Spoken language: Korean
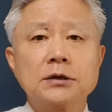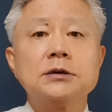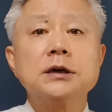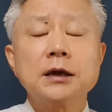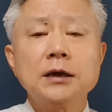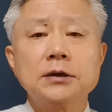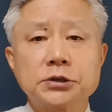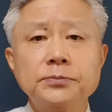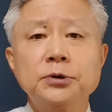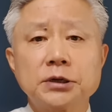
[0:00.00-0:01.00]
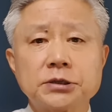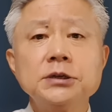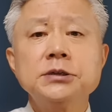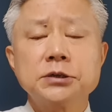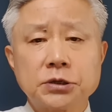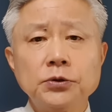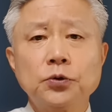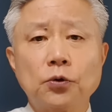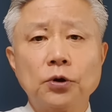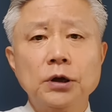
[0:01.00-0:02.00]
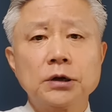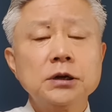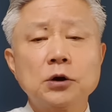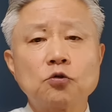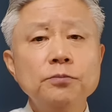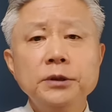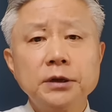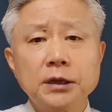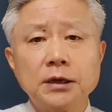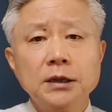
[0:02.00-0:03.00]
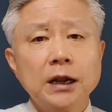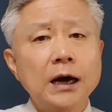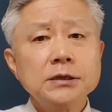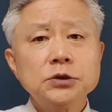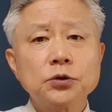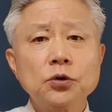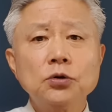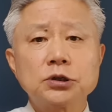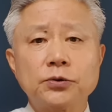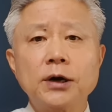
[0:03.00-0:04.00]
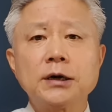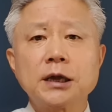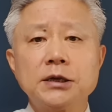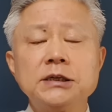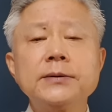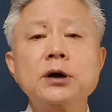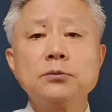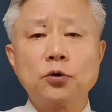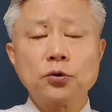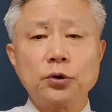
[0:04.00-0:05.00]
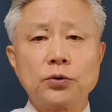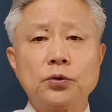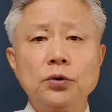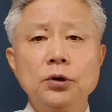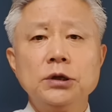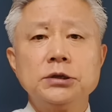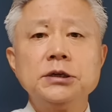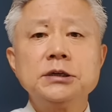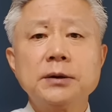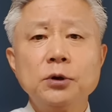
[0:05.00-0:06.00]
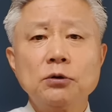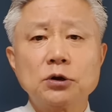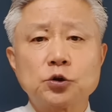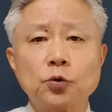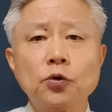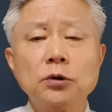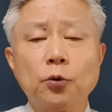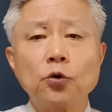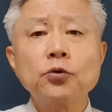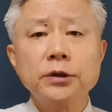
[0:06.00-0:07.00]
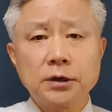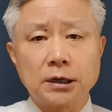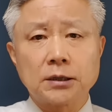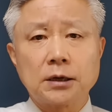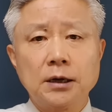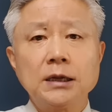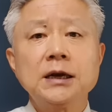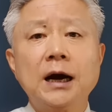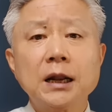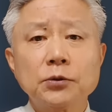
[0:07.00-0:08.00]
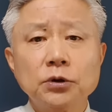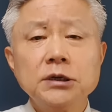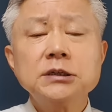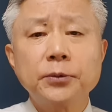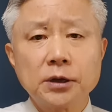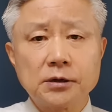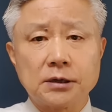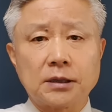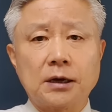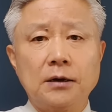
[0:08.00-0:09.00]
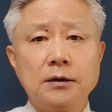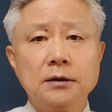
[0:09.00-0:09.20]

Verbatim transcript: 그게 전부 다 선전선동 그러니까 국민들이 아직도 정확하게 이재명을 모르고 있고 이재명과 조국을 모르고 있는 것 같다 아니 알아도 잊어버린 것 같다